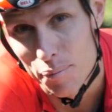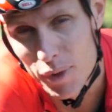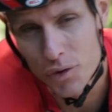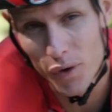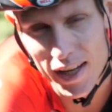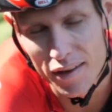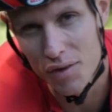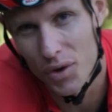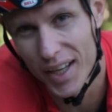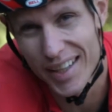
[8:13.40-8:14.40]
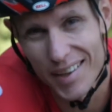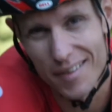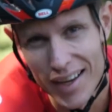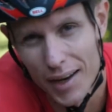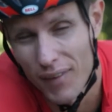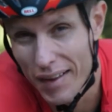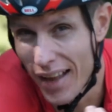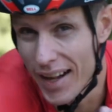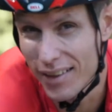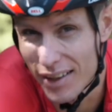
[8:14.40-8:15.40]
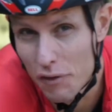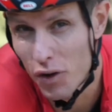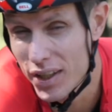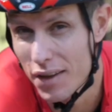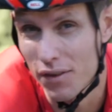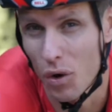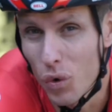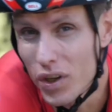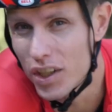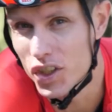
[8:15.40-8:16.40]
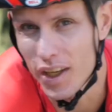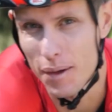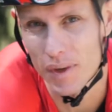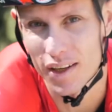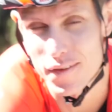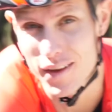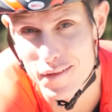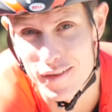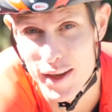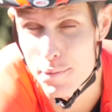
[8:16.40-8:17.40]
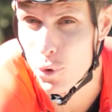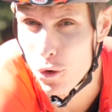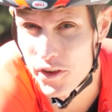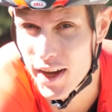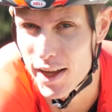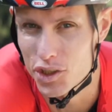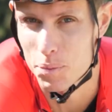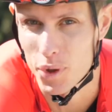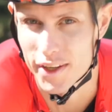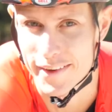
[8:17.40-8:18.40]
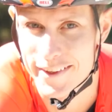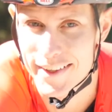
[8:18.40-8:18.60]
Mich würde jetzt noch interessieren, was haltet ihr von diesen ungeschriebenen Gesetzen im Profiradsport?